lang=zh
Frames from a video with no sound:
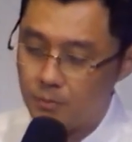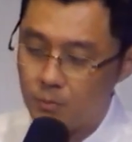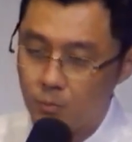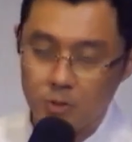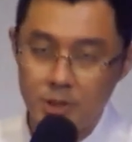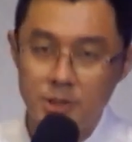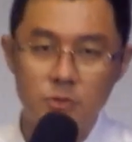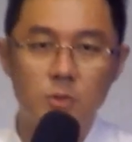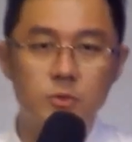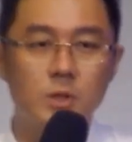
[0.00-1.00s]
我已经
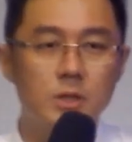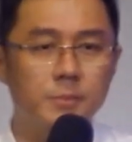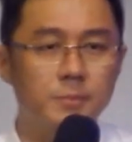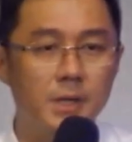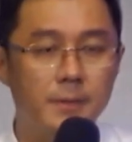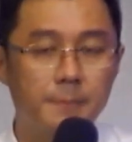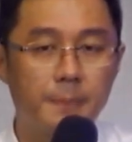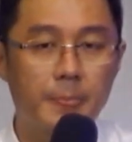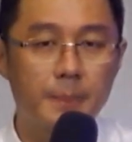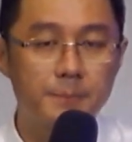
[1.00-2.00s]
做足了准备，
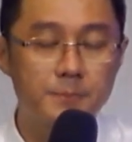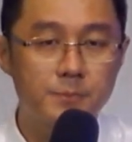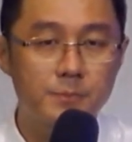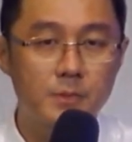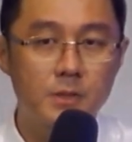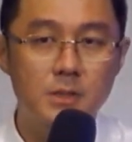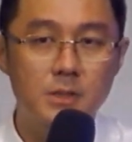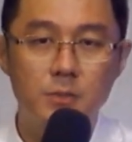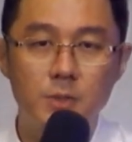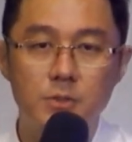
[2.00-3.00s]
那上
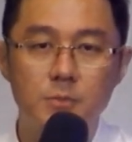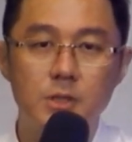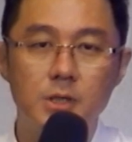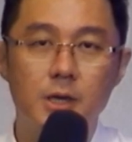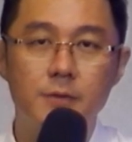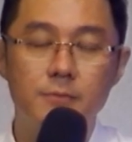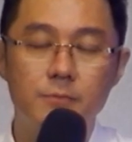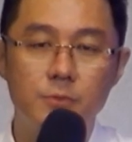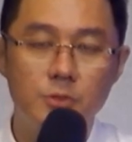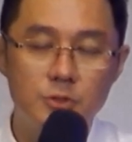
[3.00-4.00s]
帝为什么你还
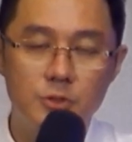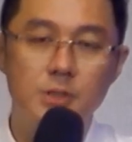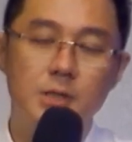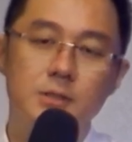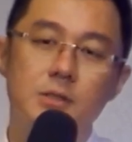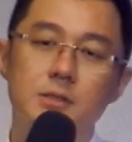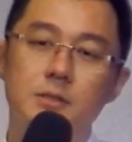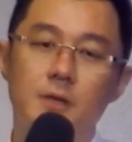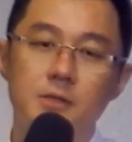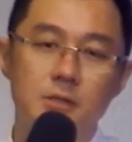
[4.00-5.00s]
允许这样子的事
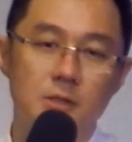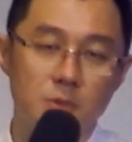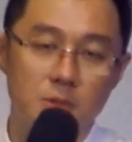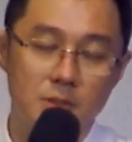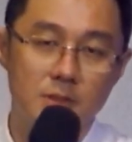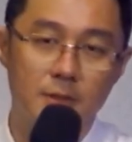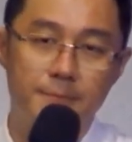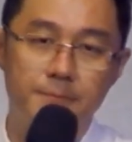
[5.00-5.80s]
发生在我身上？